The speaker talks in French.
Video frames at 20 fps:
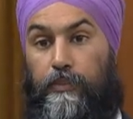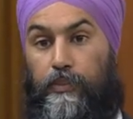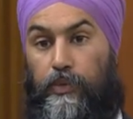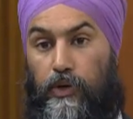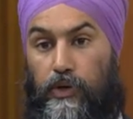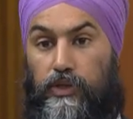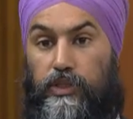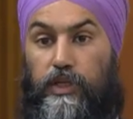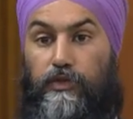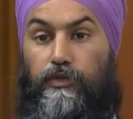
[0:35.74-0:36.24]

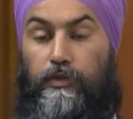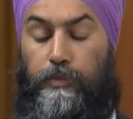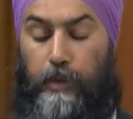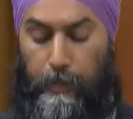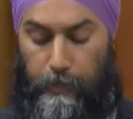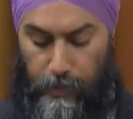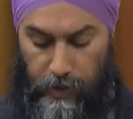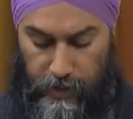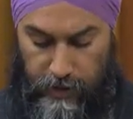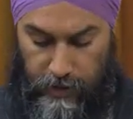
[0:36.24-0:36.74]
C'est la
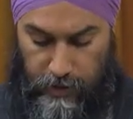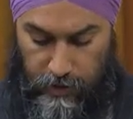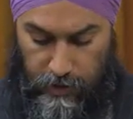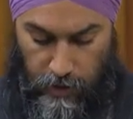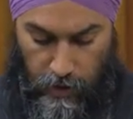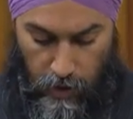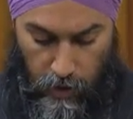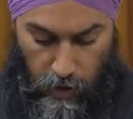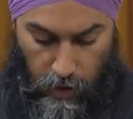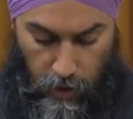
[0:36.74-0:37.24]
raison
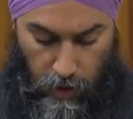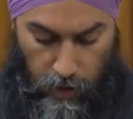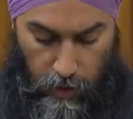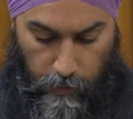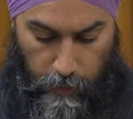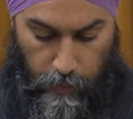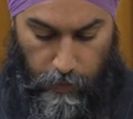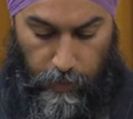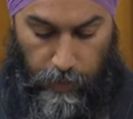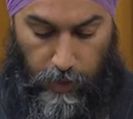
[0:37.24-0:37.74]
d'être de
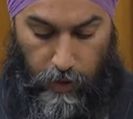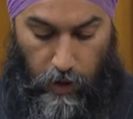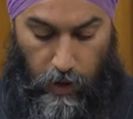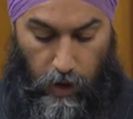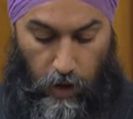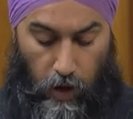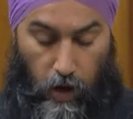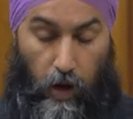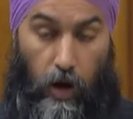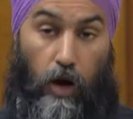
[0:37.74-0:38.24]
ces huit
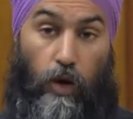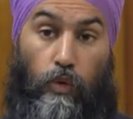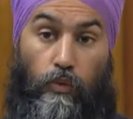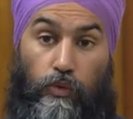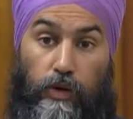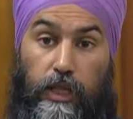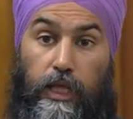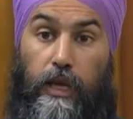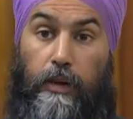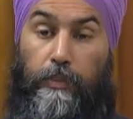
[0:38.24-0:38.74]
livres du
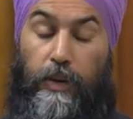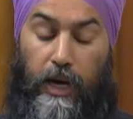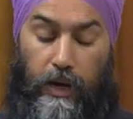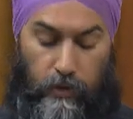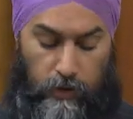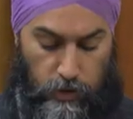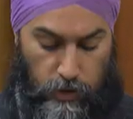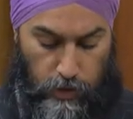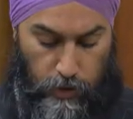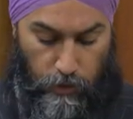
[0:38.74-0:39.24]
souvenir.
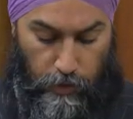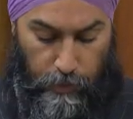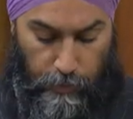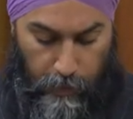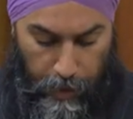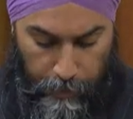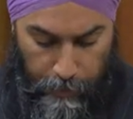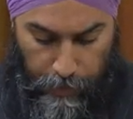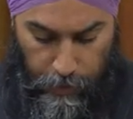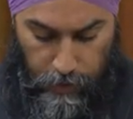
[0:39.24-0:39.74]
Il
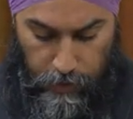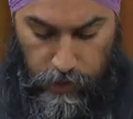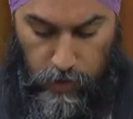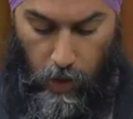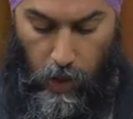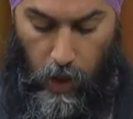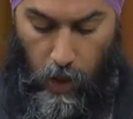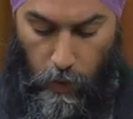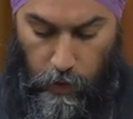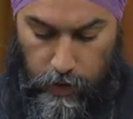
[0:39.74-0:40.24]
s'agit
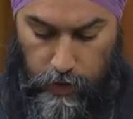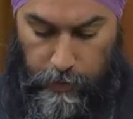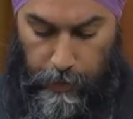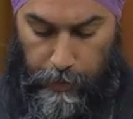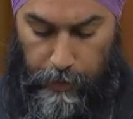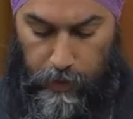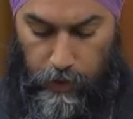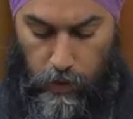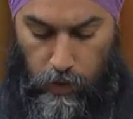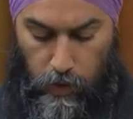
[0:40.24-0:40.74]
donc de
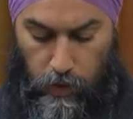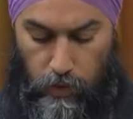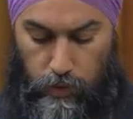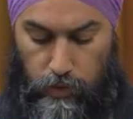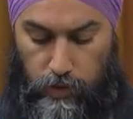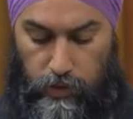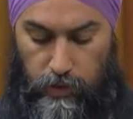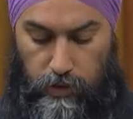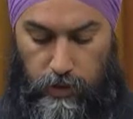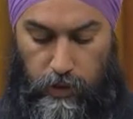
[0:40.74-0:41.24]
se
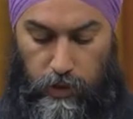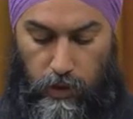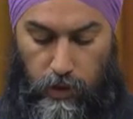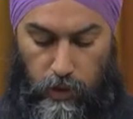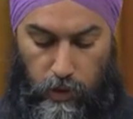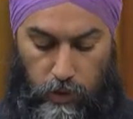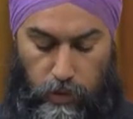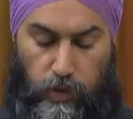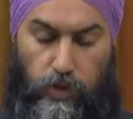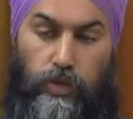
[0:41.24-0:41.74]
souvenir
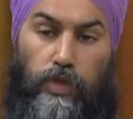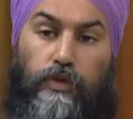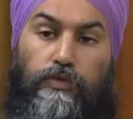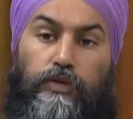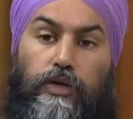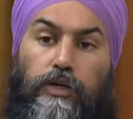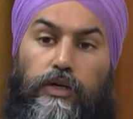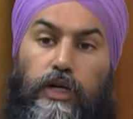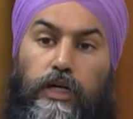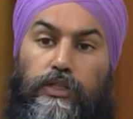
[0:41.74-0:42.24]
toujours
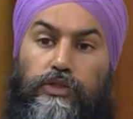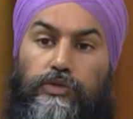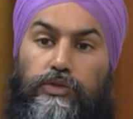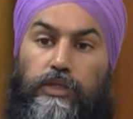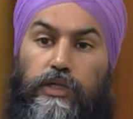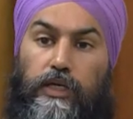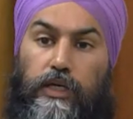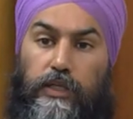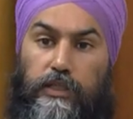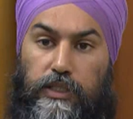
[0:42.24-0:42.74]
de ceux
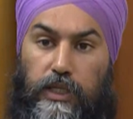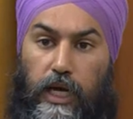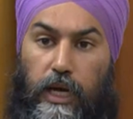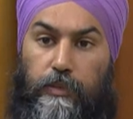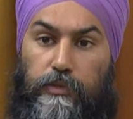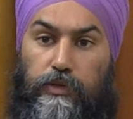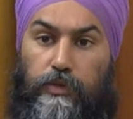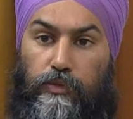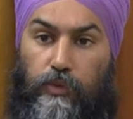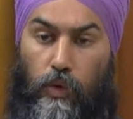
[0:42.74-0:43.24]
qui ont servi
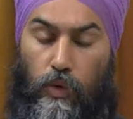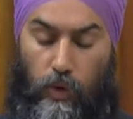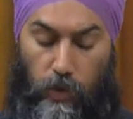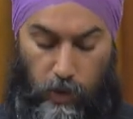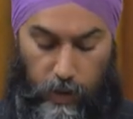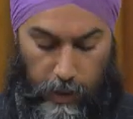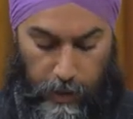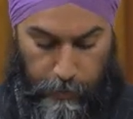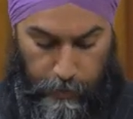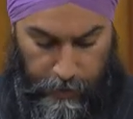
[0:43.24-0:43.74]
notre
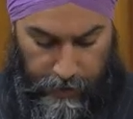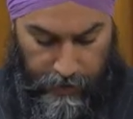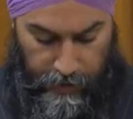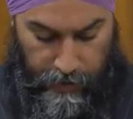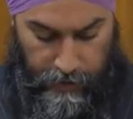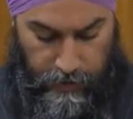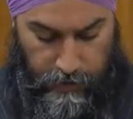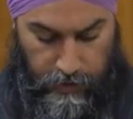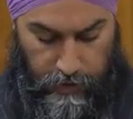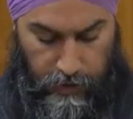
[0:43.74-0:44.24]
pays en temps
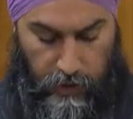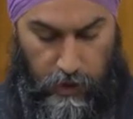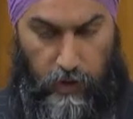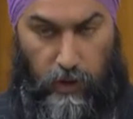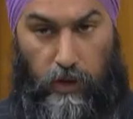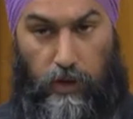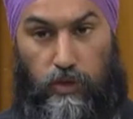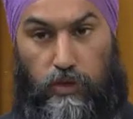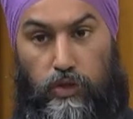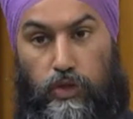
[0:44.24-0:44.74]
de
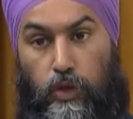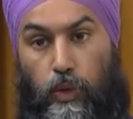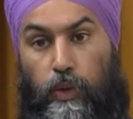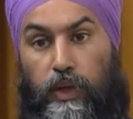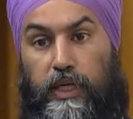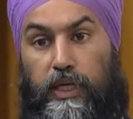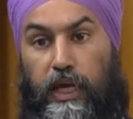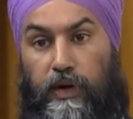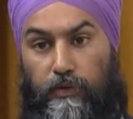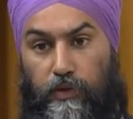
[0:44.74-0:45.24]
paix et de
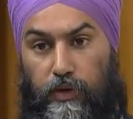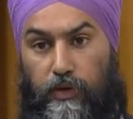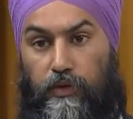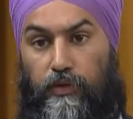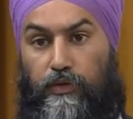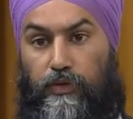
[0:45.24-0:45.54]
guerre,